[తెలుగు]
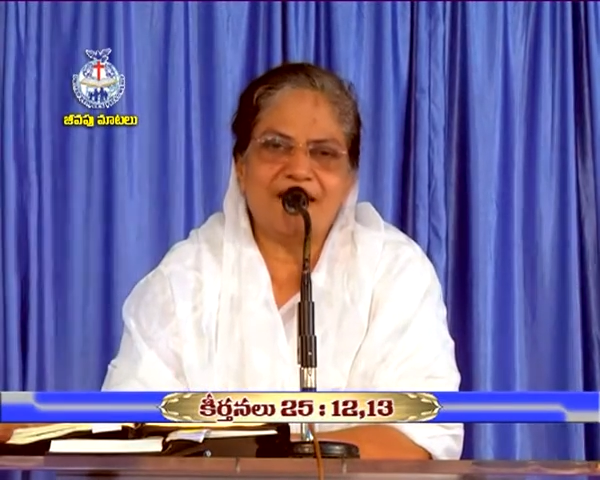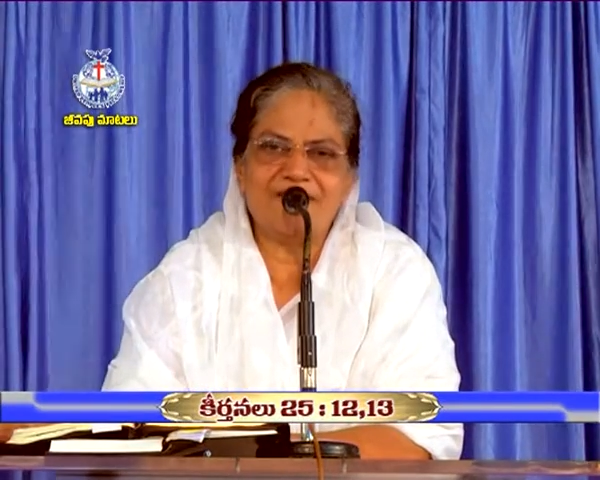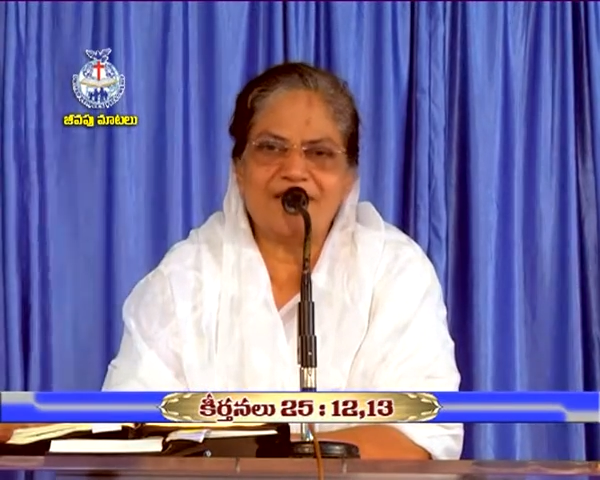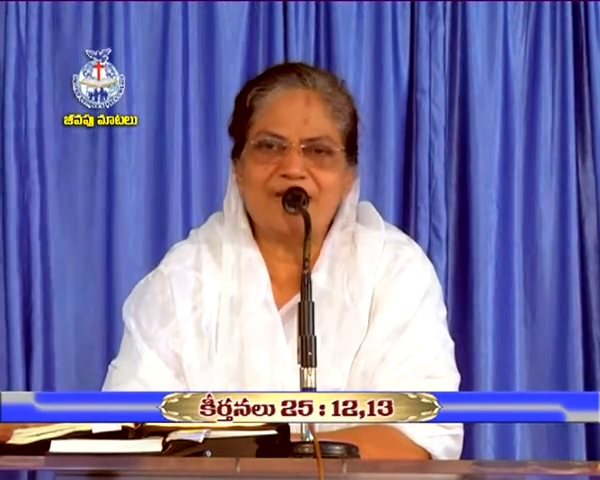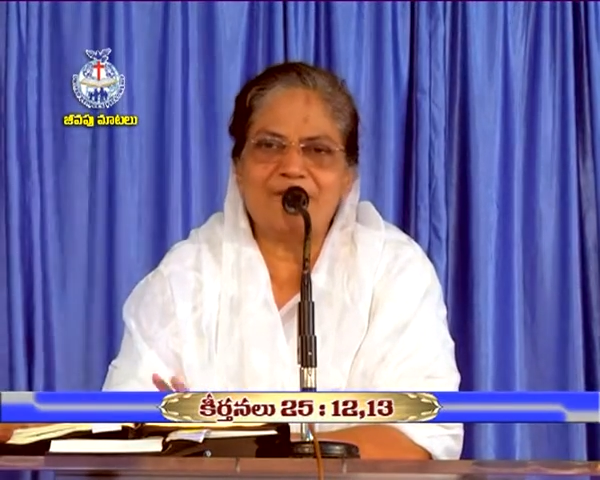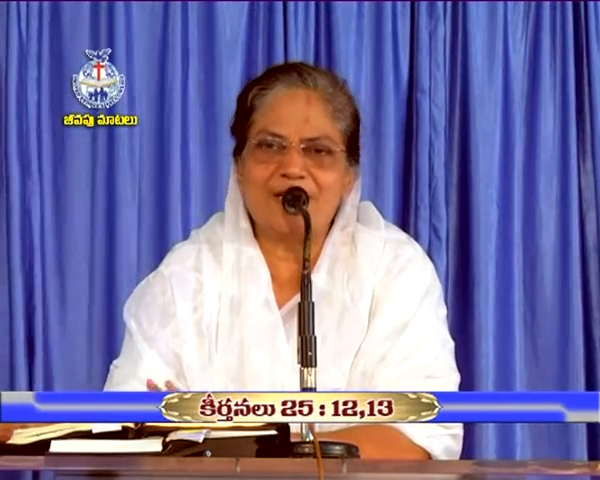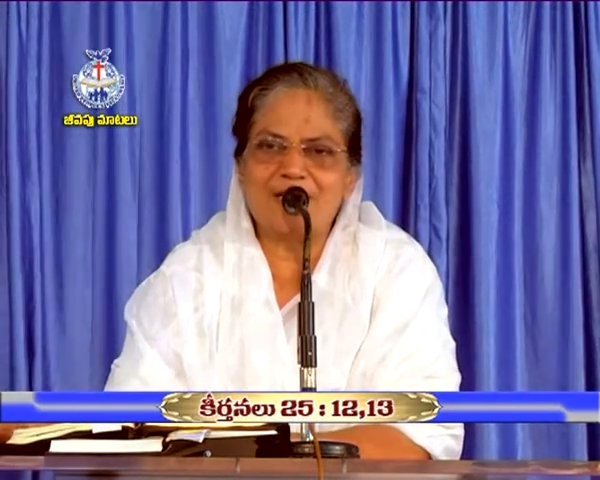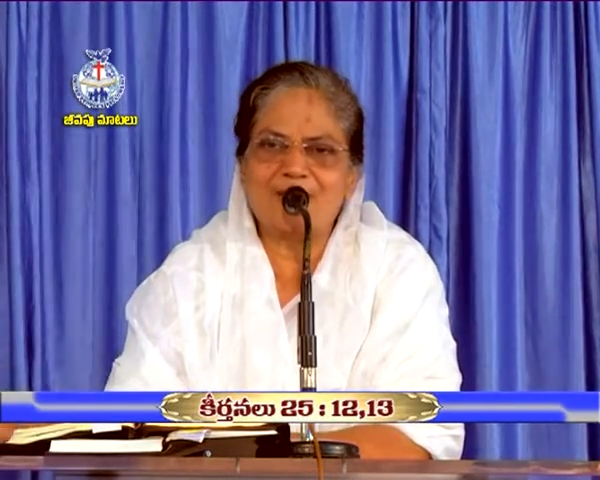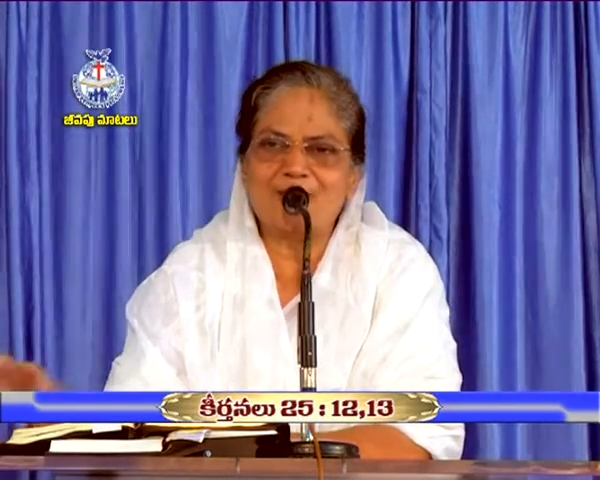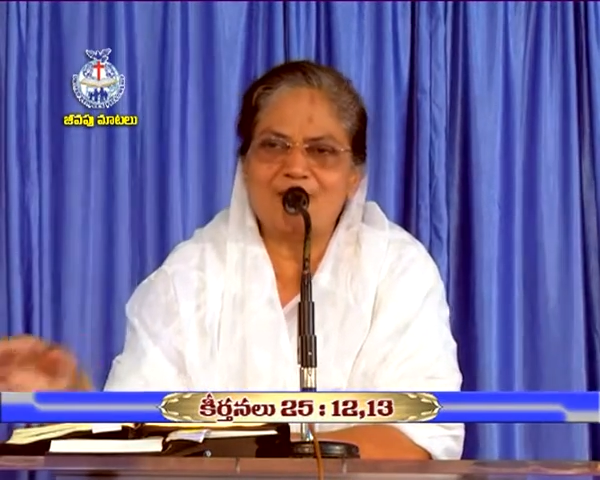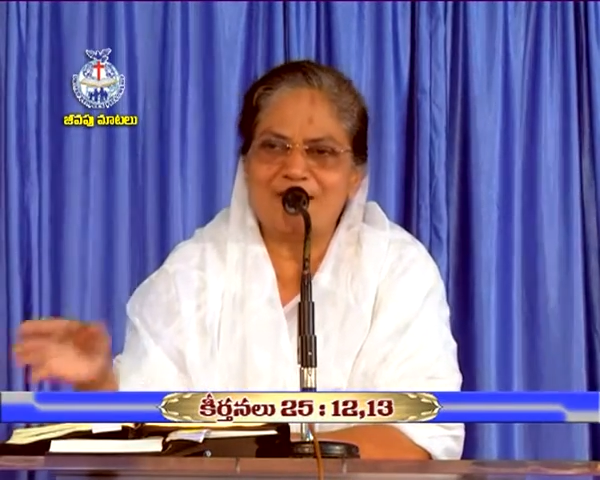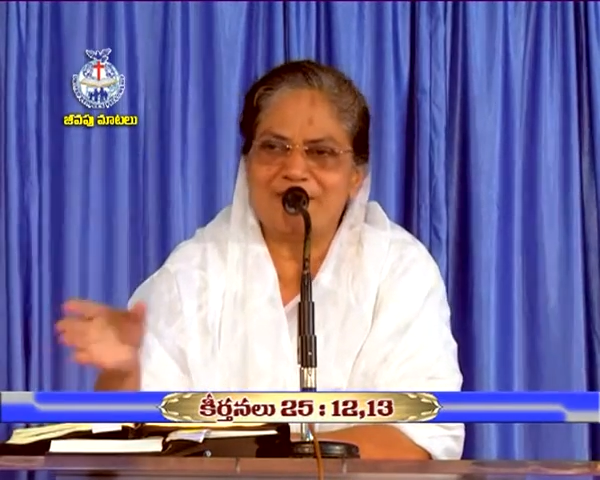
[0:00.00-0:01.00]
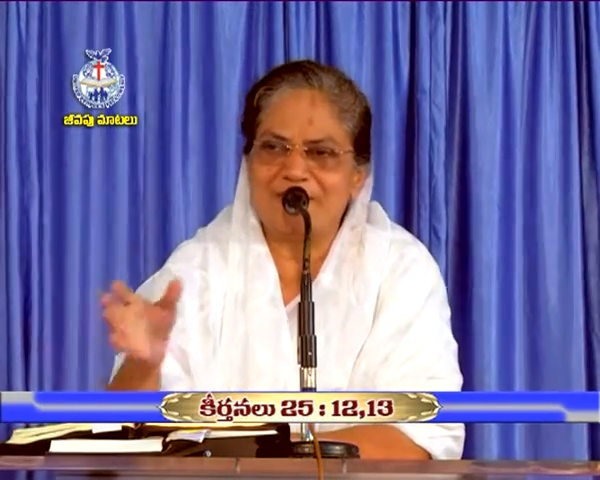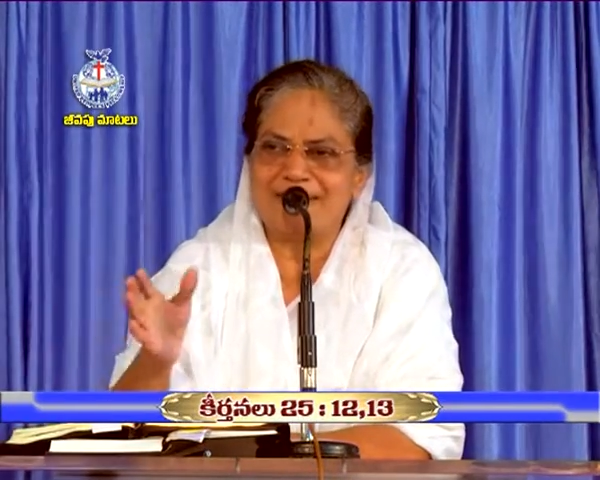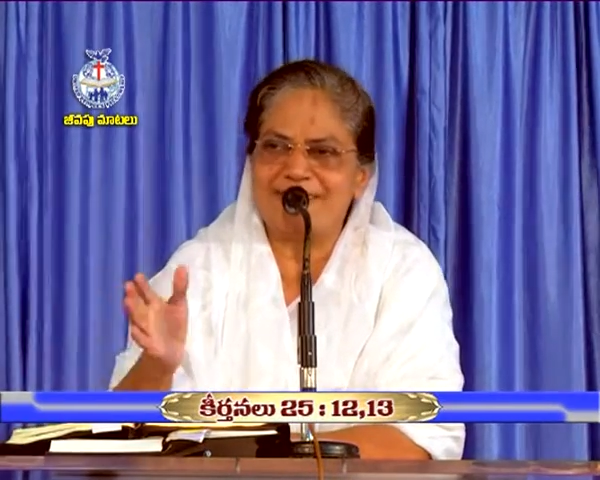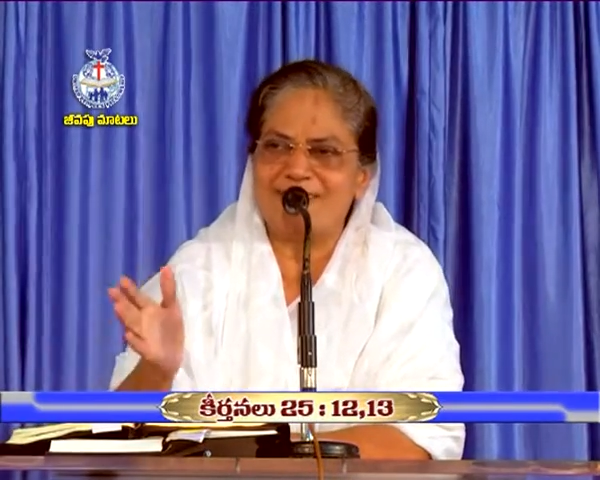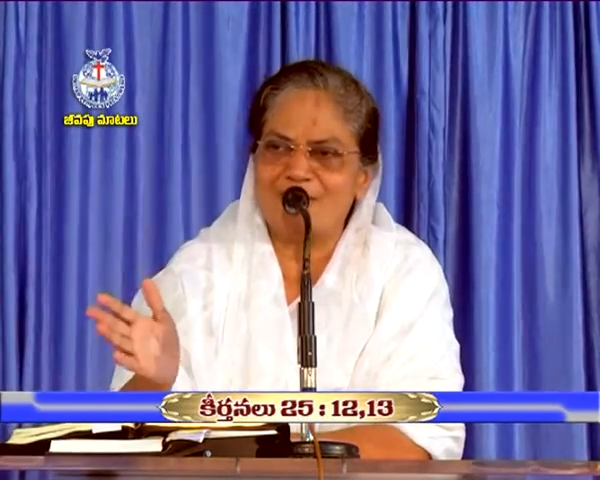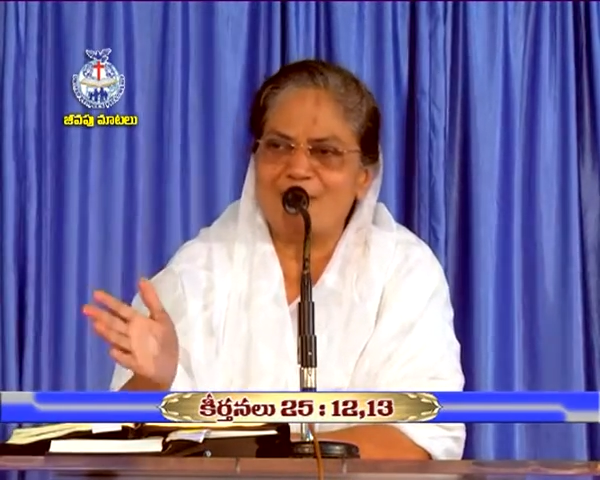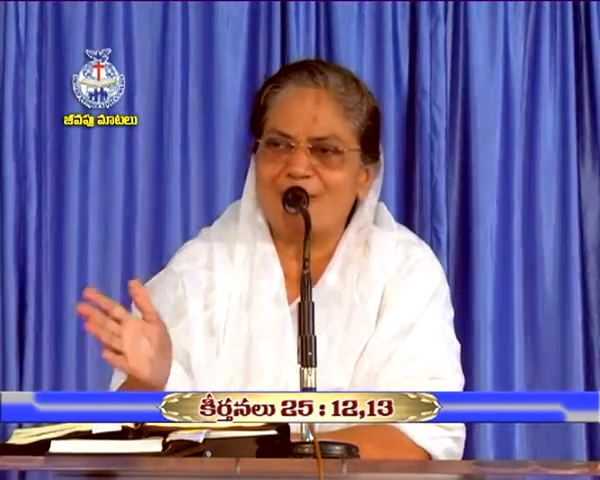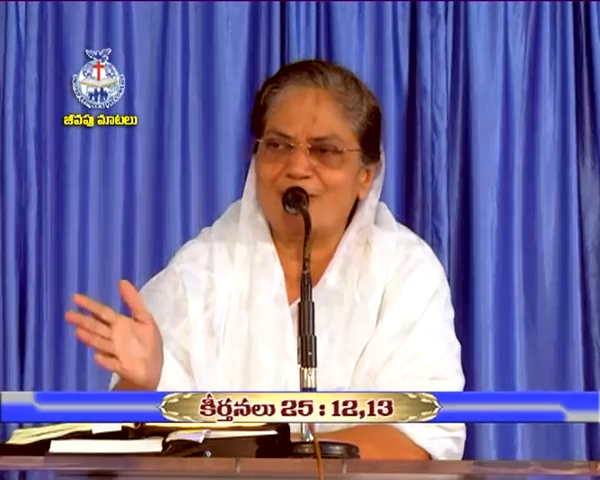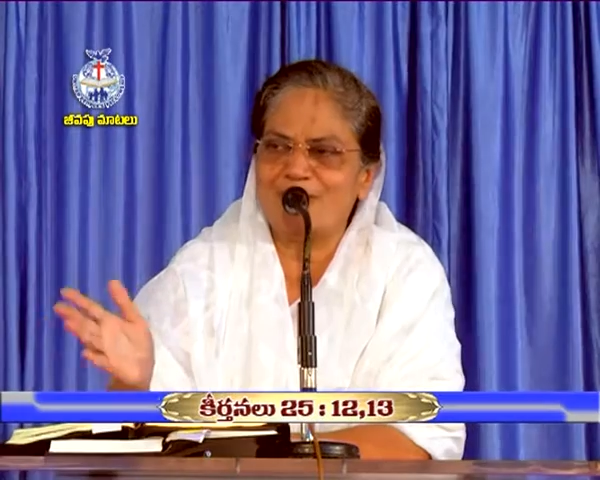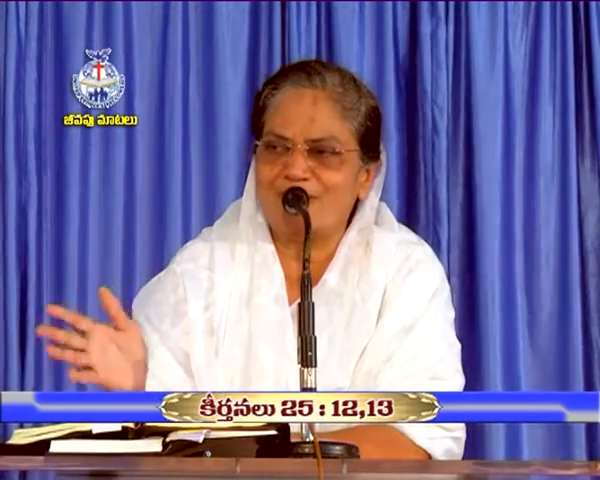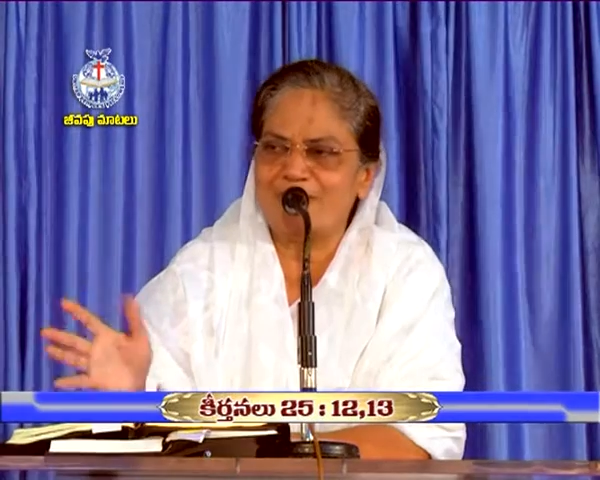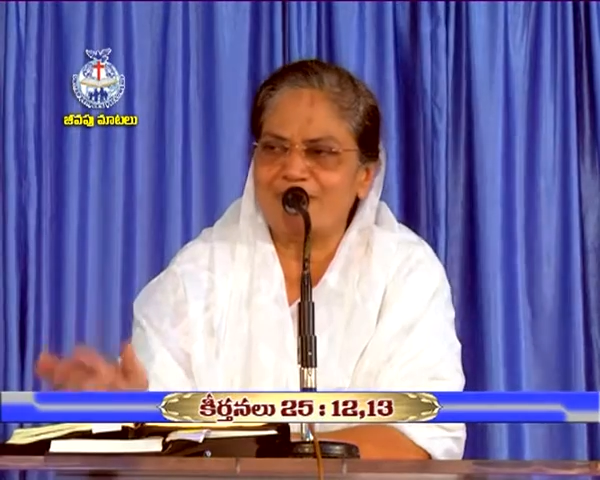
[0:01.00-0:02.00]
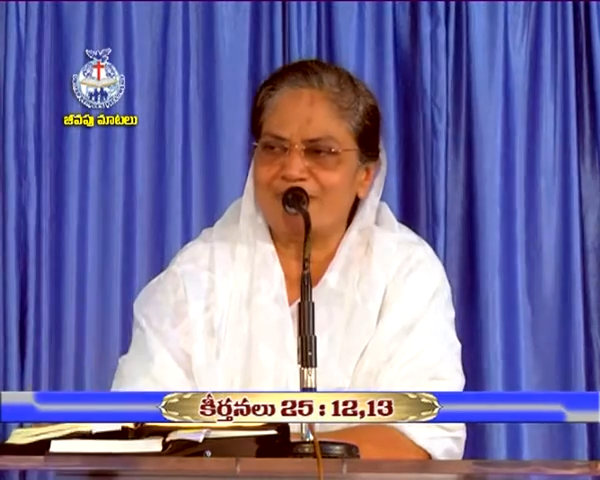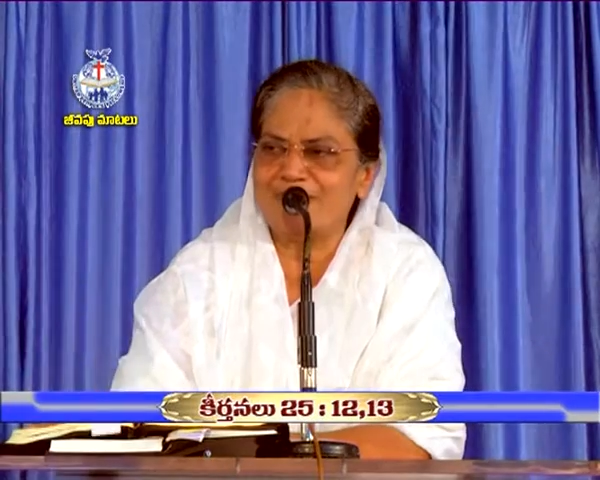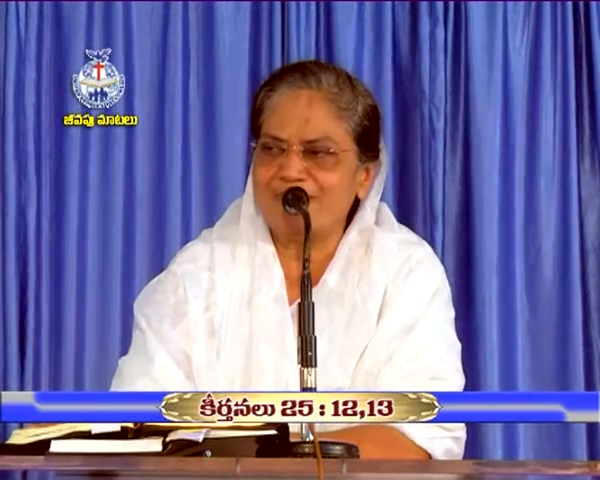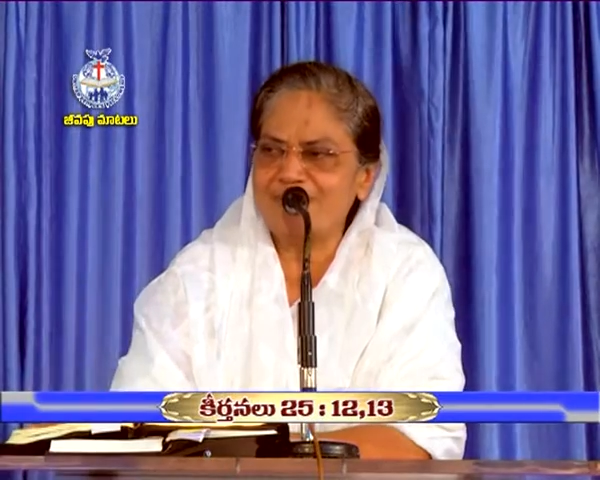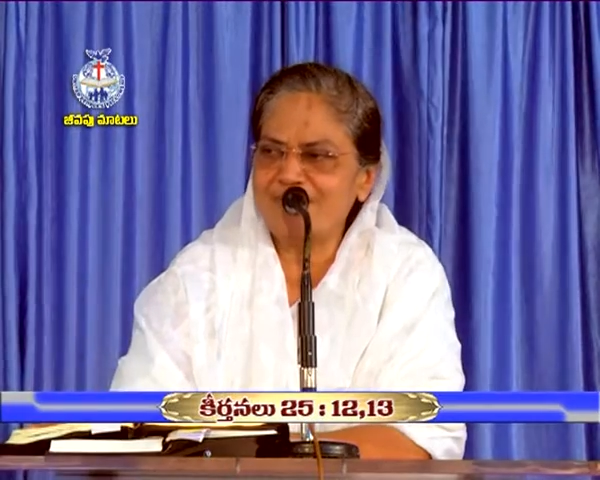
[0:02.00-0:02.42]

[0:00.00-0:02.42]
ఎవని మనస్సు నీ మీద ఆనుకొని ఉండునో